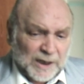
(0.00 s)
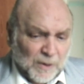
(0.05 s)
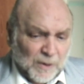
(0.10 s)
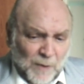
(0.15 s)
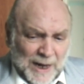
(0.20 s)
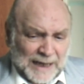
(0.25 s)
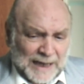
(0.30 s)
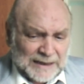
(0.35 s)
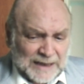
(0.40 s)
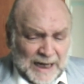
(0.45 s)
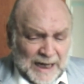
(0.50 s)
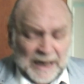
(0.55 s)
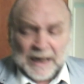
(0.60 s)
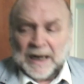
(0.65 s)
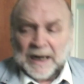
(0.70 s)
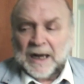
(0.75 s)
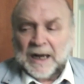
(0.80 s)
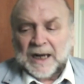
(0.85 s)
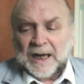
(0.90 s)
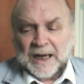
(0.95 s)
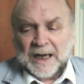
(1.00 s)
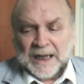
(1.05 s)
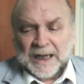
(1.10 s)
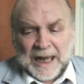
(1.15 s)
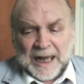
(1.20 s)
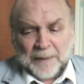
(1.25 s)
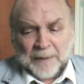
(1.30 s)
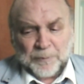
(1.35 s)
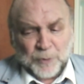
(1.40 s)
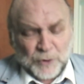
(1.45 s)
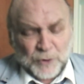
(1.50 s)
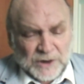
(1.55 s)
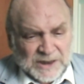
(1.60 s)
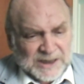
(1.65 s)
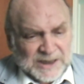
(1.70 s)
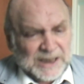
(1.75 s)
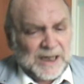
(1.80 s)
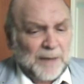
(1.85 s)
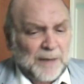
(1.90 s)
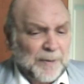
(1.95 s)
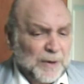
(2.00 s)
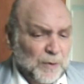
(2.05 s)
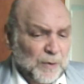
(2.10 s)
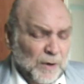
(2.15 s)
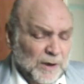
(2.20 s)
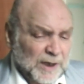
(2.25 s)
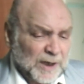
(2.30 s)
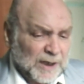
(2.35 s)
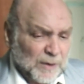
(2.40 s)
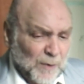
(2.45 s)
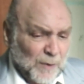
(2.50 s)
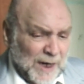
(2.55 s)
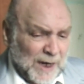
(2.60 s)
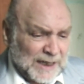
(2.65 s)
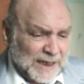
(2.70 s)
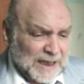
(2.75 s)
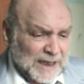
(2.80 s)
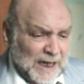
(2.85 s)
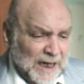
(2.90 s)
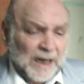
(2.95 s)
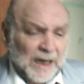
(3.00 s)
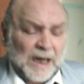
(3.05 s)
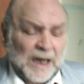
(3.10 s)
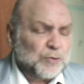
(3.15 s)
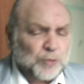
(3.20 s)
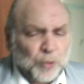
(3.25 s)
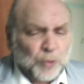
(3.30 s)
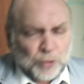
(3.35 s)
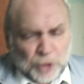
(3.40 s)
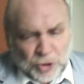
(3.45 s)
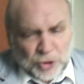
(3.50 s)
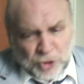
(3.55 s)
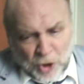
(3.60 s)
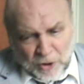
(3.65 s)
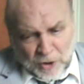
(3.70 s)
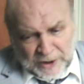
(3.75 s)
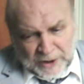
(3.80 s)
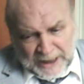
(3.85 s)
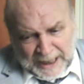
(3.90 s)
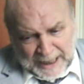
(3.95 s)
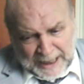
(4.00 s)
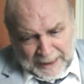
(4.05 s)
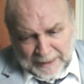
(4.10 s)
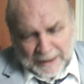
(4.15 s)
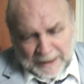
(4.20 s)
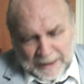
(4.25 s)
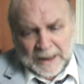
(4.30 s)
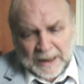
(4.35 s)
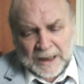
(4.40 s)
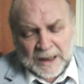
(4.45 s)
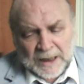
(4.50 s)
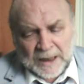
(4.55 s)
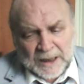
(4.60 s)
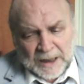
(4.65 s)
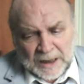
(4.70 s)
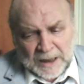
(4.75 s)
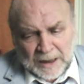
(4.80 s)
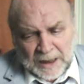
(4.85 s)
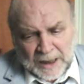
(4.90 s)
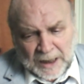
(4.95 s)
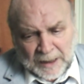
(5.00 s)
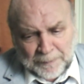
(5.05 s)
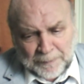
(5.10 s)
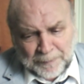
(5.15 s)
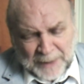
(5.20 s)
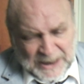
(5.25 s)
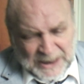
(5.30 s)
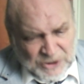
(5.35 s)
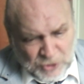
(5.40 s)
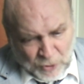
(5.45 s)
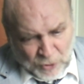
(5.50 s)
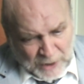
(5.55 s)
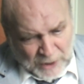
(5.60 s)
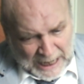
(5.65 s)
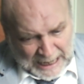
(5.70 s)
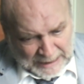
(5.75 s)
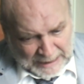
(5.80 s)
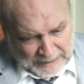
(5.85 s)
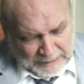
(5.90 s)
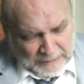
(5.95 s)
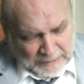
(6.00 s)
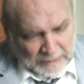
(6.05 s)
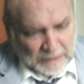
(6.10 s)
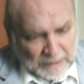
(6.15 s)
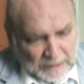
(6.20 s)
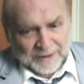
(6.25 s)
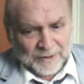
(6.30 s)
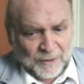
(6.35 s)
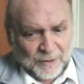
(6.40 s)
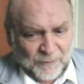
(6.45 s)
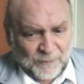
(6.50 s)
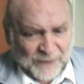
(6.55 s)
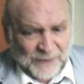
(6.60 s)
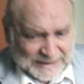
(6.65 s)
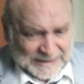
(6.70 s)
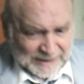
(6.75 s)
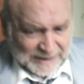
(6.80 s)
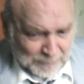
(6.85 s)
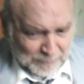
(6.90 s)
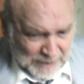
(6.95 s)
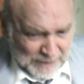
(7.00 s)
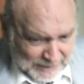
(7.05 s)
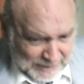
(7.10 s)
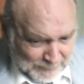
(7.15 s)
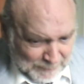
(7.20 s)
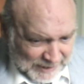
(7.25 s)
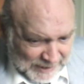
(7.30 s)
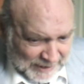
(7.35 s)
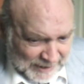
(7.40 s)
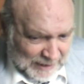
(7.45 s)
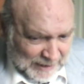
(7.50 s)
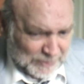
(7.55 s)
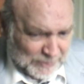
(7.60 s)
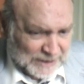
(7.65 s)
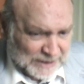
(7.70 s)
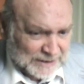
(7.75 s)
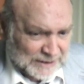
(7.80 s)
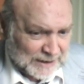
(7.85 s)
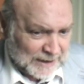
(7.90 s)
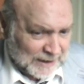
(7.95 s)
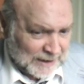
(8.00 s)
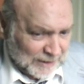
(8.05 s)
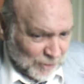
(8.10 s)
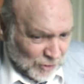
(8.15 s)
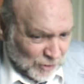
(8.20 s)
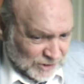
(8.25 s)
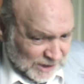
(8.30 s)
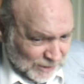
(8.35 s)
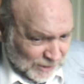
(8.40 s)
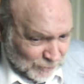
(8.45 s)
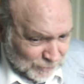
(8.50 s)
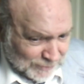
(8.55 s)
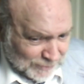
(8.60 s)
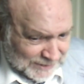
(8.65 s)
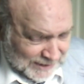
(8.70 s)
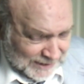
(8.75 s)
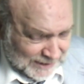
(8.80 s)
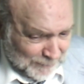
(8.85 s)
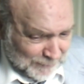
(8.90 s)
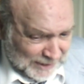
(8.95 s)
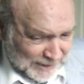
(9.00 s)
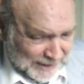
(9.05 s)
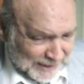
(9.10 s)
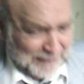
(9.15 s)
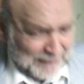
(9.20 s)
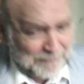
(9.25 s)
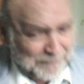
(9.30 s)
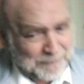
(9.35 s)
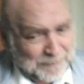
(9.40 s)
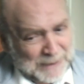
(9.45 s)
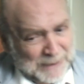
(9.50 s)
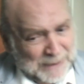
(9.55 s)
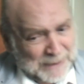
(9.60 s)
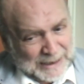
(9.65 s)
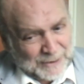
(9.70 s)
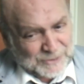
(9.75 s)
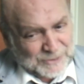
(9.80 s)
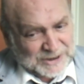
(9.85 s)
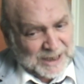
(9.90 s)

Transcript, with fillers: riguarda la pulizia, per quello che riguarda tutto ciò che è il personale non fate i birbi che capite cose che non dovete capire, eh? parlo